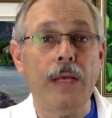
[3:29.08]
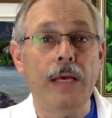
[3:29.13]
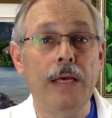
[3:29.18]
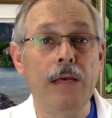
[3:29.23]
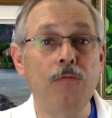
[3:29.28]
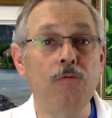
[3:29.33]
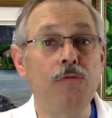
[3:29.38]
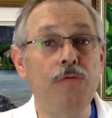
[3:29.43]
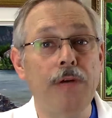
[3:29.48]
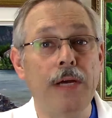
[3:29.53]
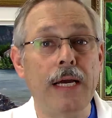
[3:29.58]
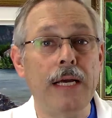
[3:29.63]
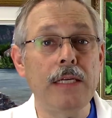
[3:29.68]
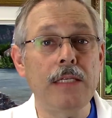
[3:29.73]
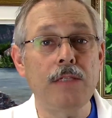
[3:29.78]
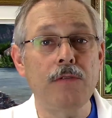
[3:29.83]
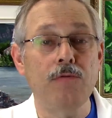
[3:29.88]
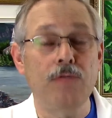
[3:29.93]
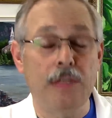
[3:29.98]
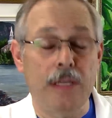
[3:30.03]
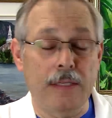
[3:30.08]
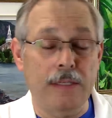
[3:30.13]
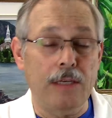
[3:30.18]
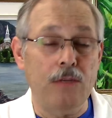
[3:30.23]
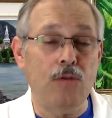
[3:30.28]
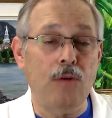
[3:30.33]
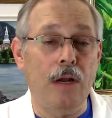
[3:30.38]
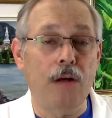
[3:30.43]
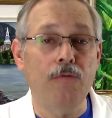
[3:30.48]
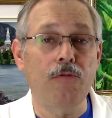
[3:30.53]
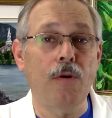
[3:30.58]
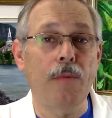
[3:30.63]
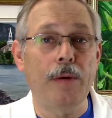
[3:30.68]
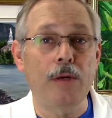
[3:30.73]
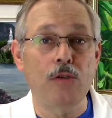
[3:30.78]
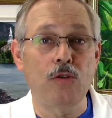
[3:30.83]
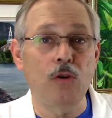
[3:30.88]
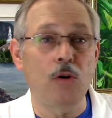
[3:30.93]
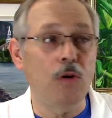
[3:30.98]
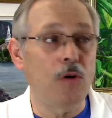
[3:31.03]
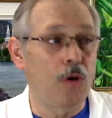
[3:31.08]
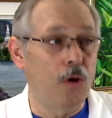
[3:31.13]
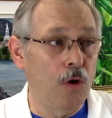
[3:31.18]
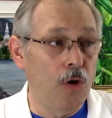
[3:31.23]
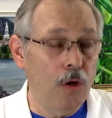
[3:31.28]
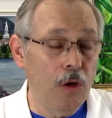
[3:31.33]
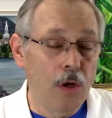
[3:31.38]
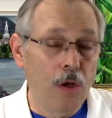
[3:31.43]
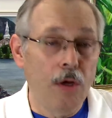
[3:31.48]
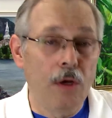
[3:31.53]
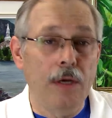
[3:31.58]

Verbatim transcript: Et vous verrez si vous entrez sur la formation que